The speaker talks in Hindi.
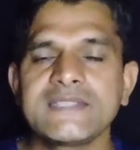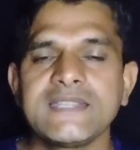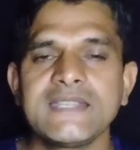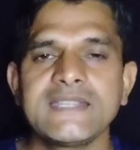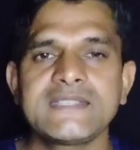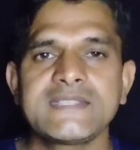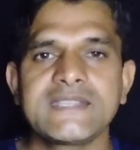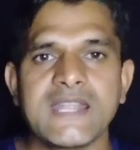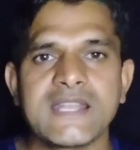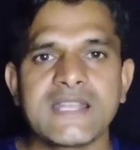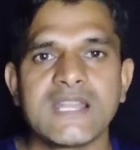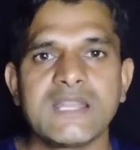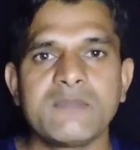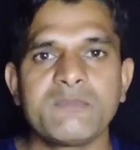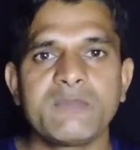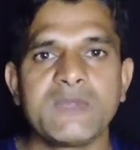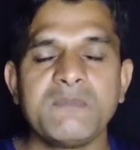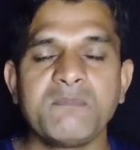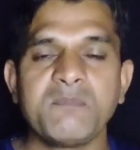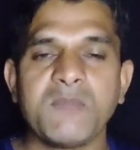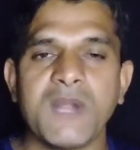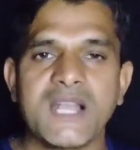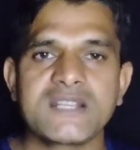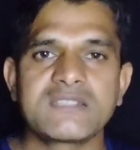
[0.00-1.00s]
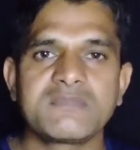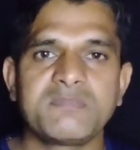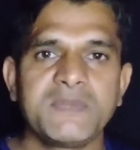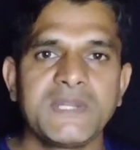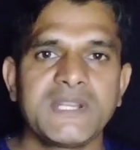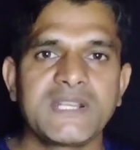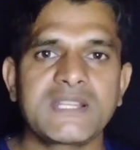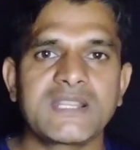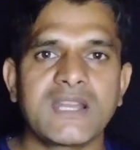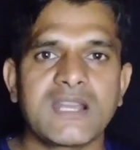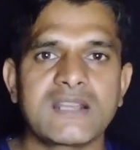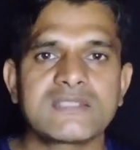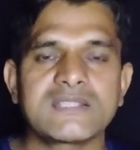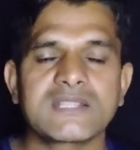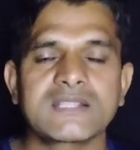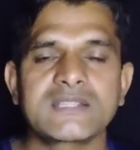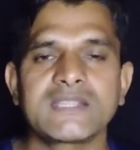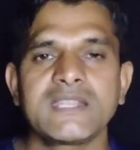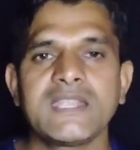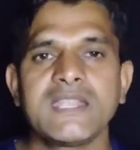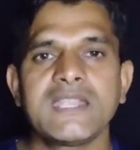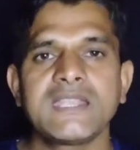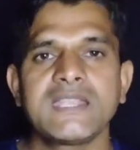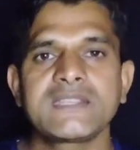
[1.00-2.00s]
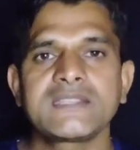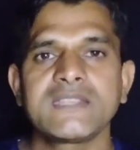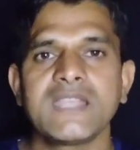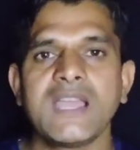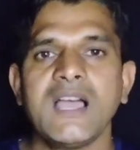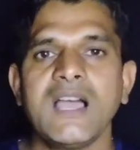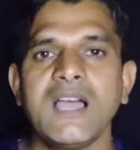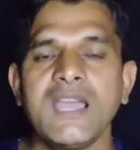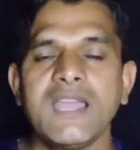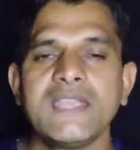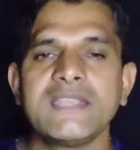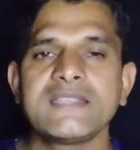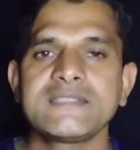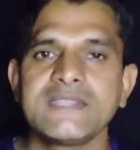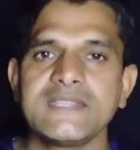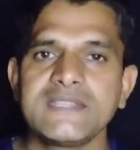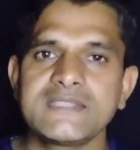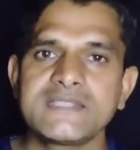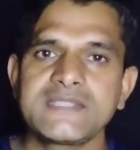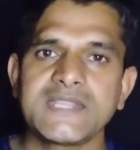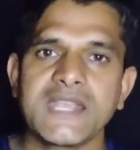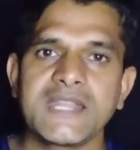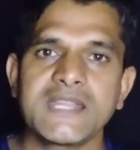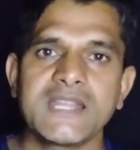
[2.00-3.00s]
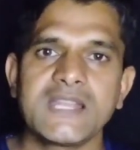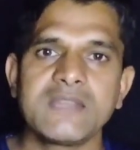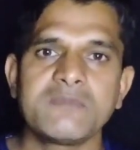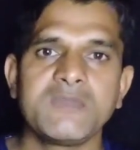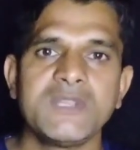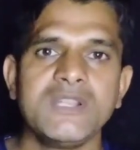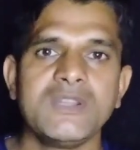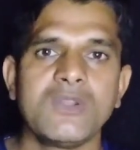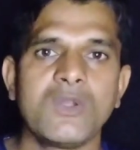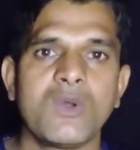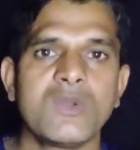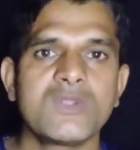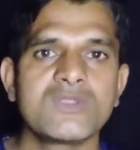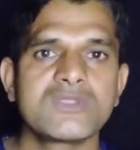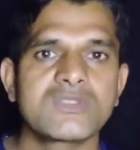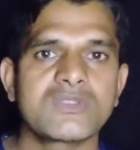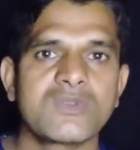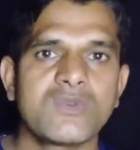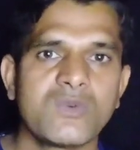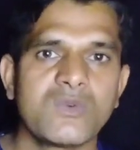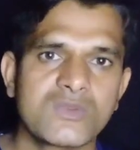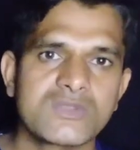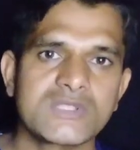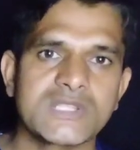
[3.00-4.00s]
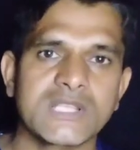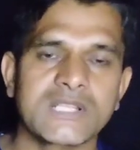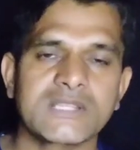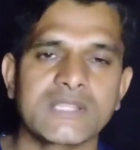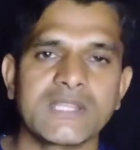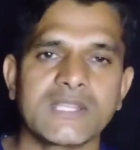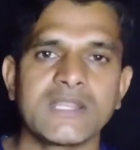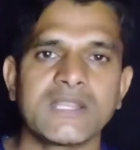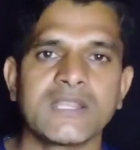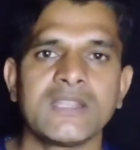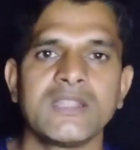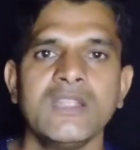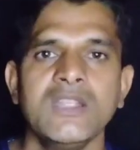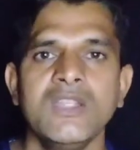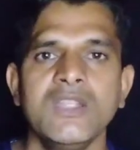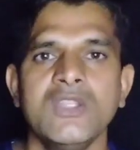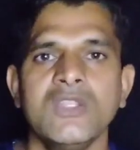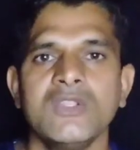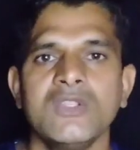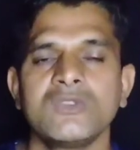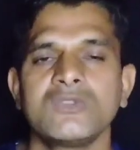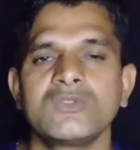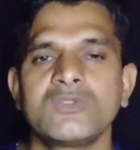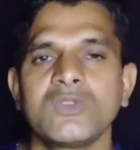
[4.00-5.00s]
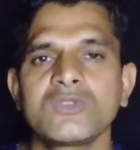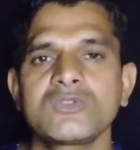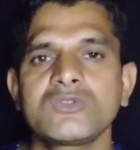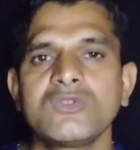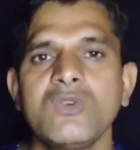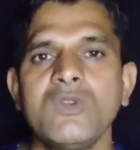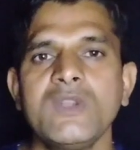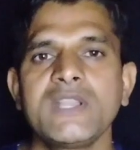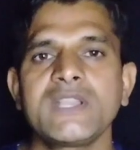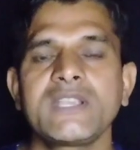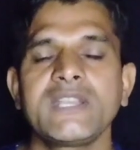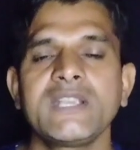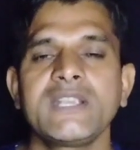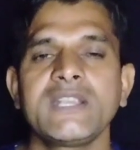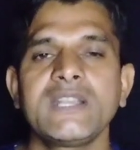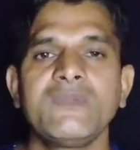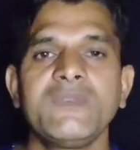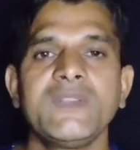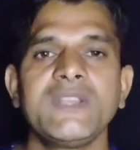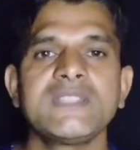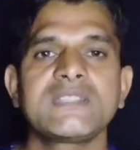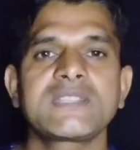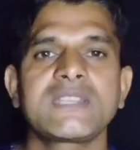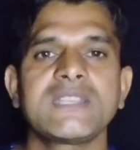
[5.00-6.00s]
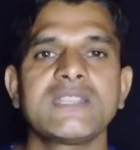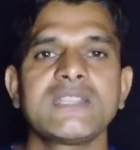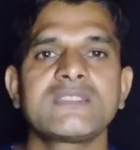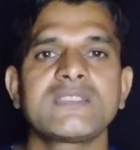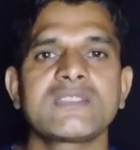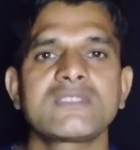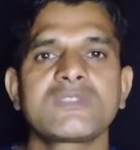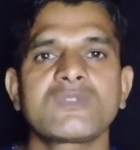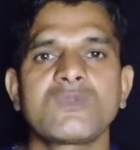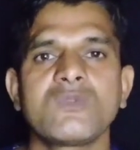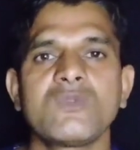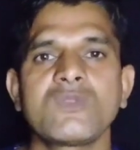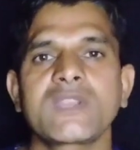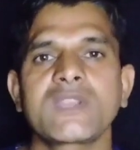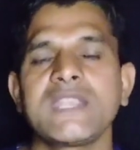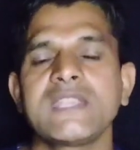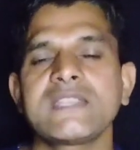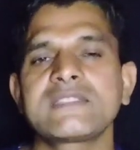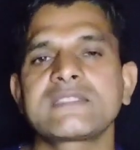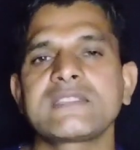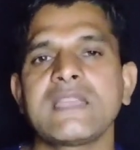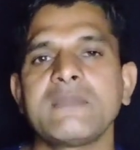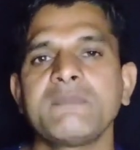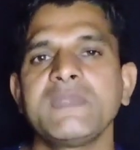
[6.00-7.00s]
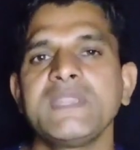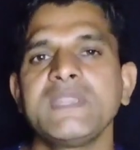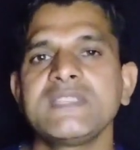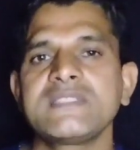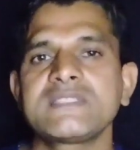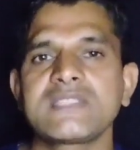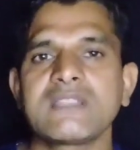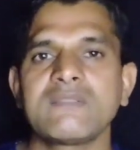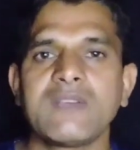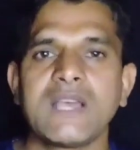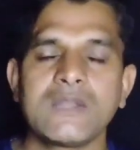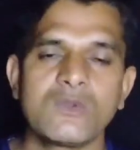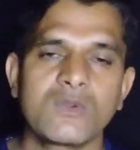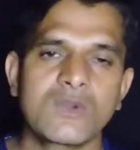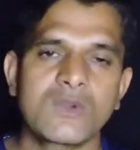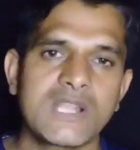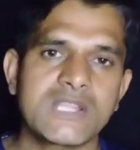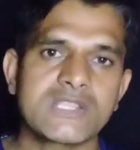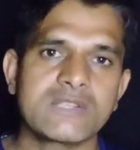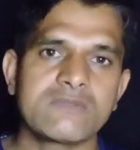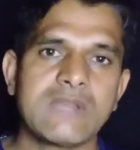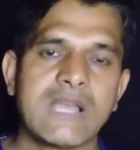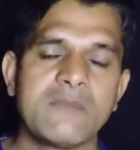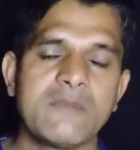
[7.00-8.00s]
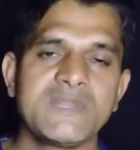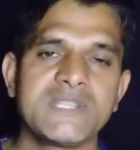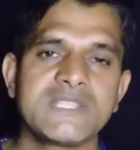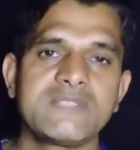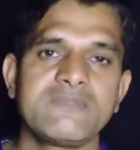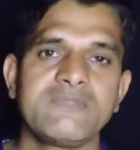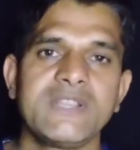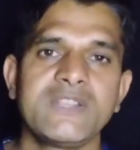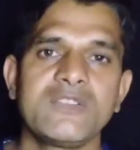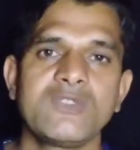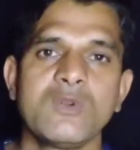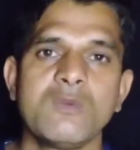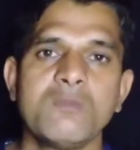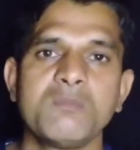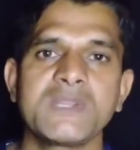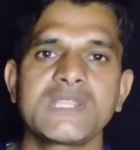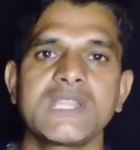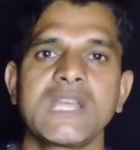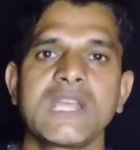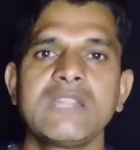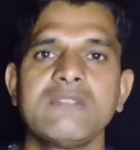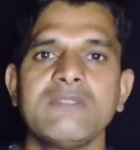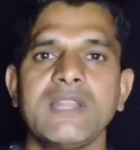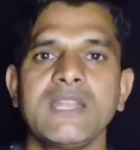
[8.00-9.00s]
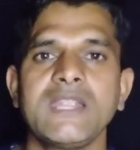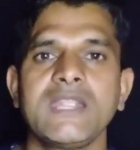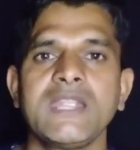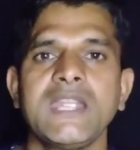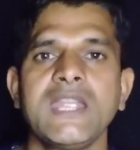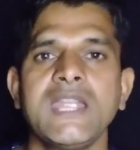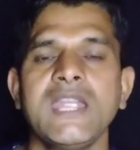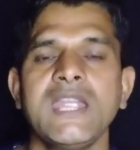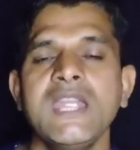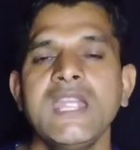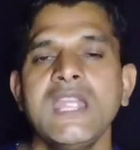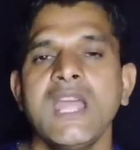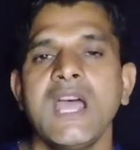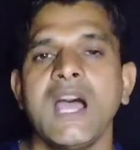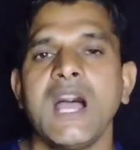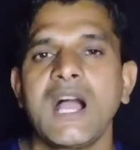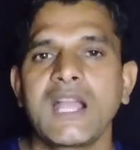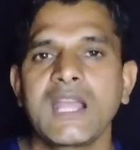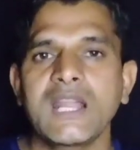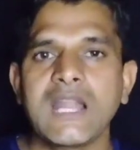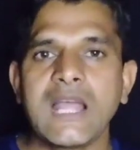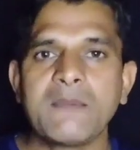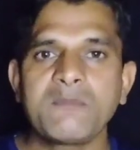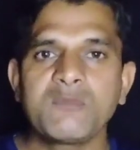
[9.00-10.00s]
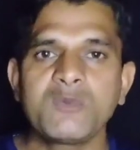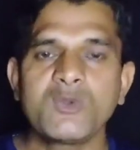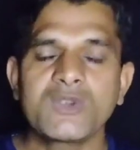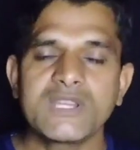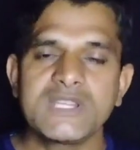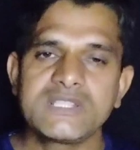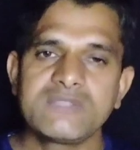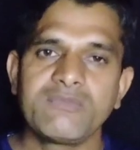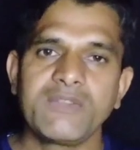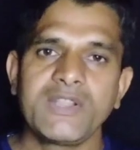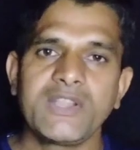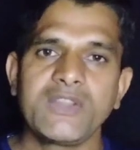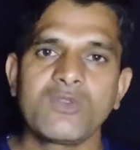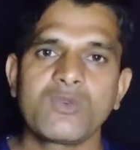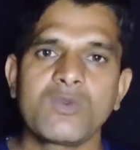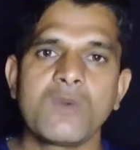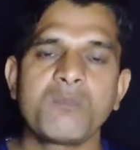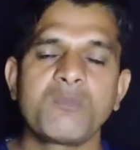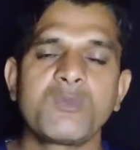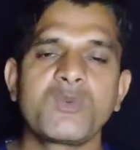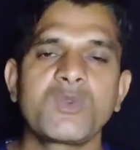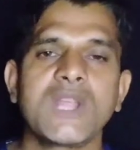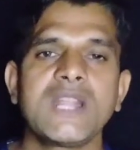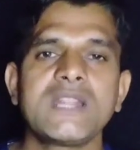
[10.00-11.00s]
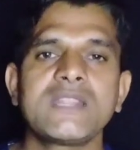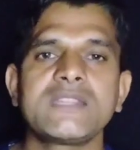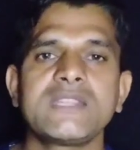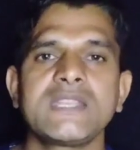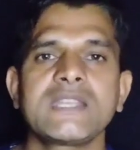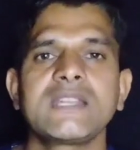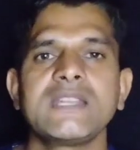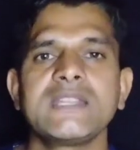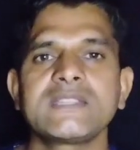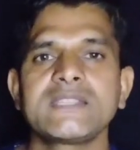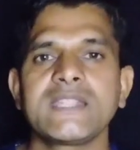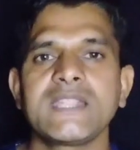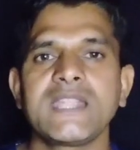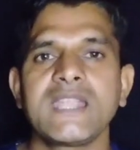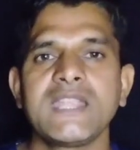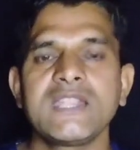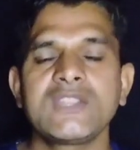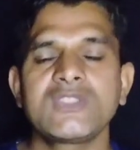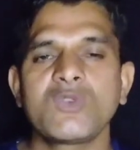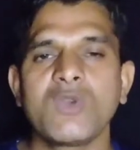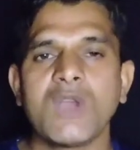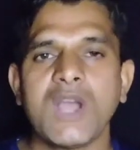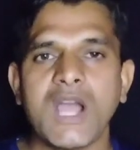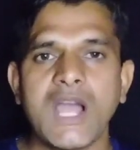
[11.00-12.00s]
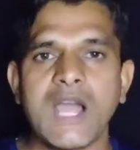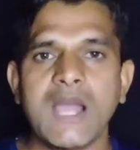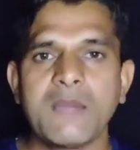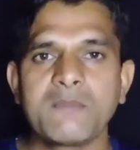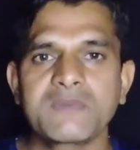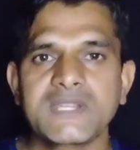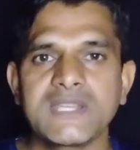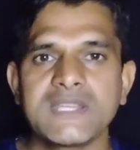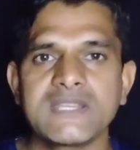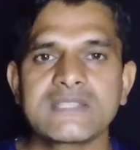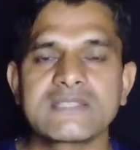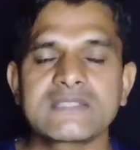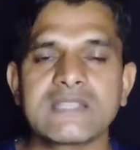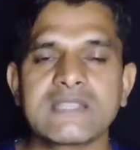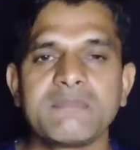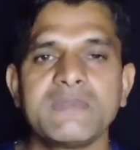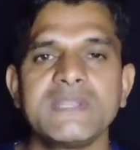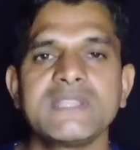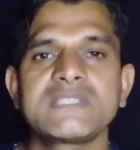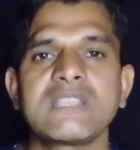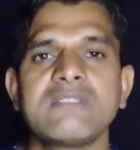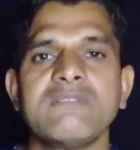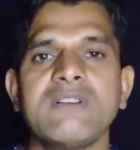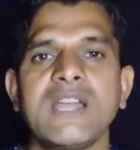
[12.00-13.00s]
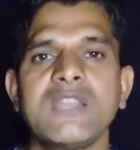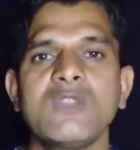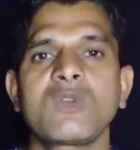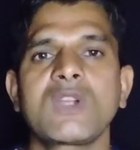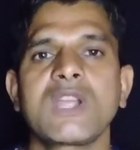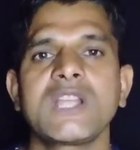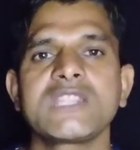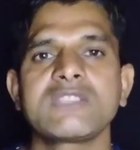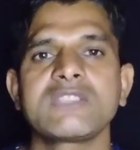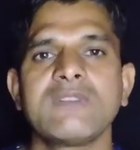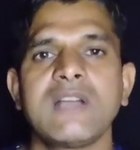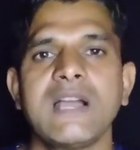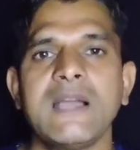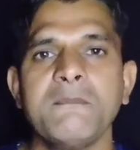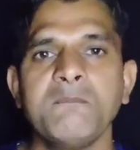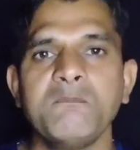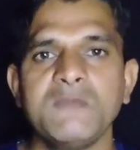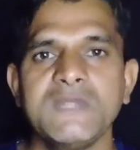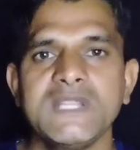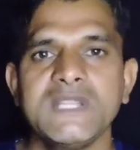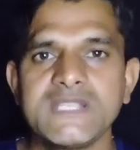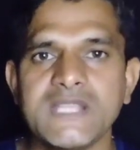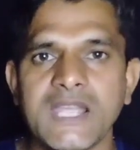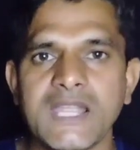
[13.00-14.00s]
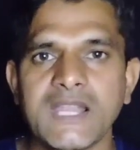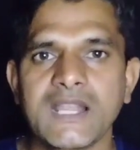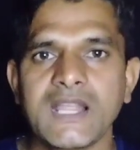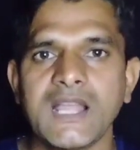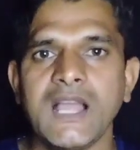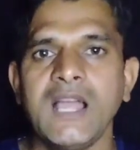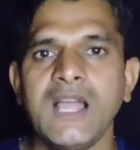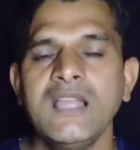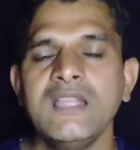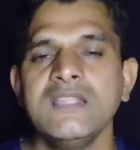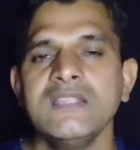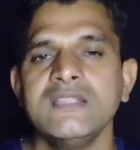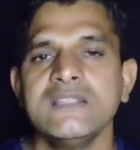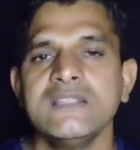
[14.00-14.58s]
ऐसे चैनल भी पार्टिसिपेट कर सकते हैं क्या ऐसे चैनल भी लॉन्च हो सकते हैं दोस्तों डीडी फिट के दर्शकों के सभी सवालों का जवाब इस वीडियो में बताने वाले हैं अगर आप लोग इस वीडियो को पूरा देख लेते हैं तो आपके सभी सवालों का जवाब मिल जाएगा